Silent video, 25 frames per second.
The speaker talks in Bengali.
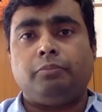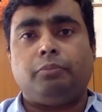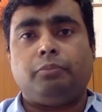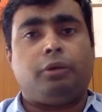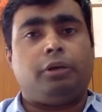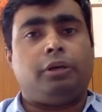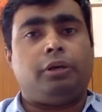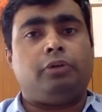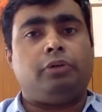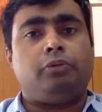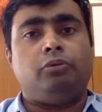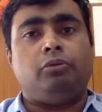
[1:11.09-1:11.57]

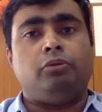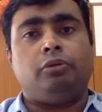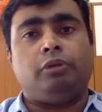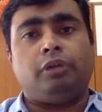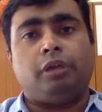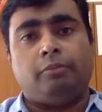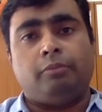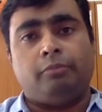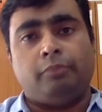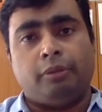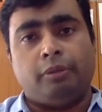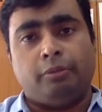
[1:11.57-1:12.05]
পরের
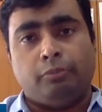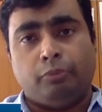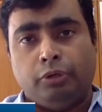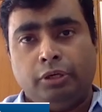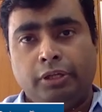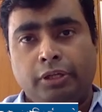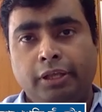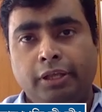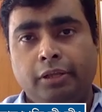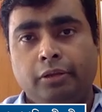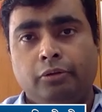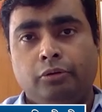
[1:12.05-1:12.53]
গুলোকে আমরা
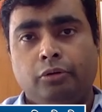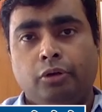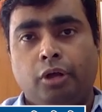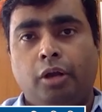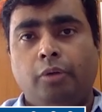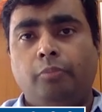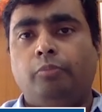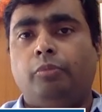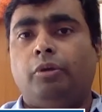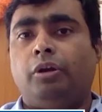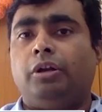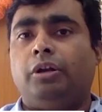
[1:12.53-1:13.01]
বলি
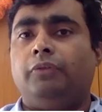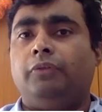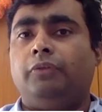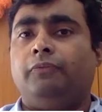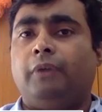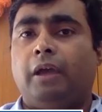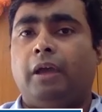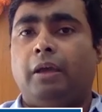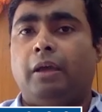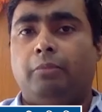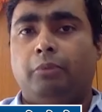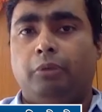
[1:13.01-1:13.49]
নন
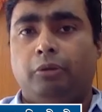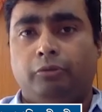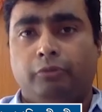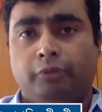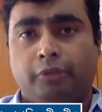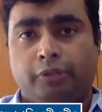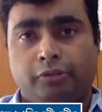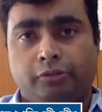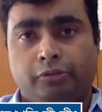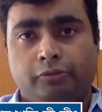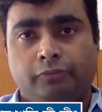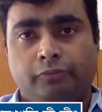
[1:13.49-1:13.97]
মডিফায়াবল
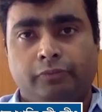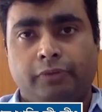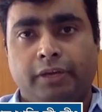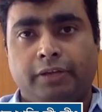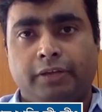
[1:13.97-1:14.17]
রিস্ক